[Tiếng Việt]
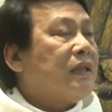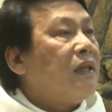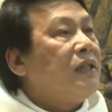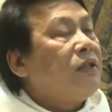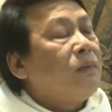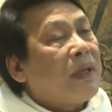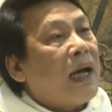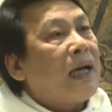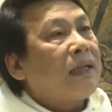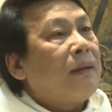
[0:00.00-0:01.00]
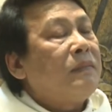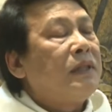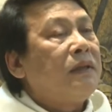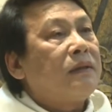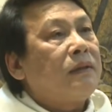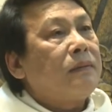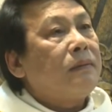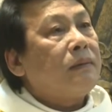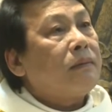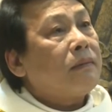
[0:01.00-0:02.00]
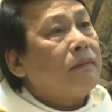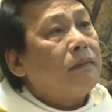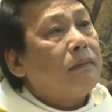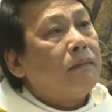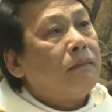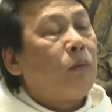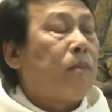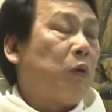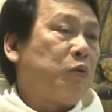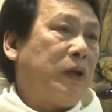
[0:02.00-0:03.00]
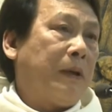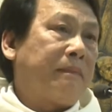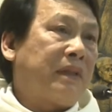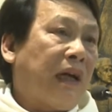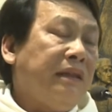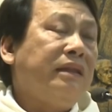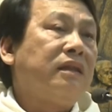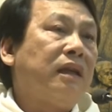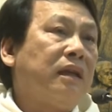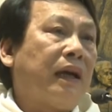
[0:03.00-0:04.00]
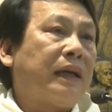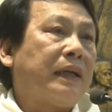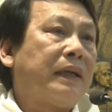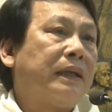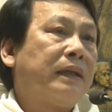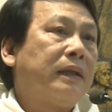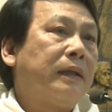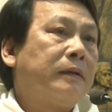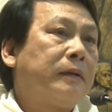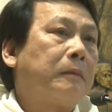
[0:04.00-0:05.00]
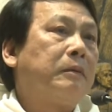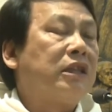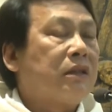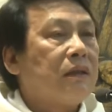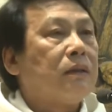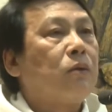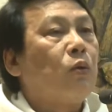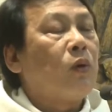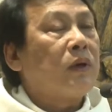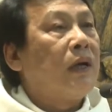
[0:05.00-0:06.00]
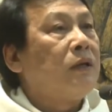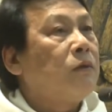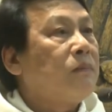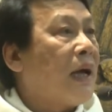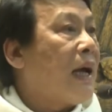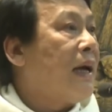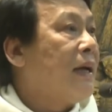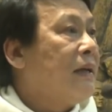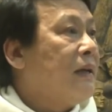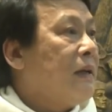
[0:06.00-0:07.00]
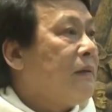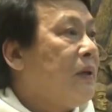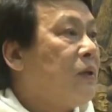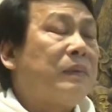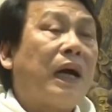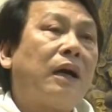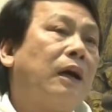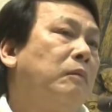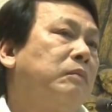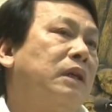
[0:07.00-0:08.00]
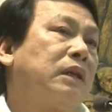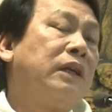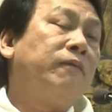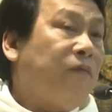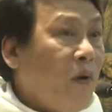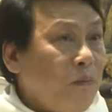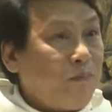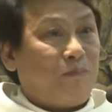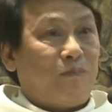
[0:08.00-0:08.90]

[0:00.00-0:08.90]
Sở dĩ chúng ta tham dự một mầu nhiệm thánh như thế này trong lịch sử của cuộc đời chúng ta vì chúng ta không được cái phúc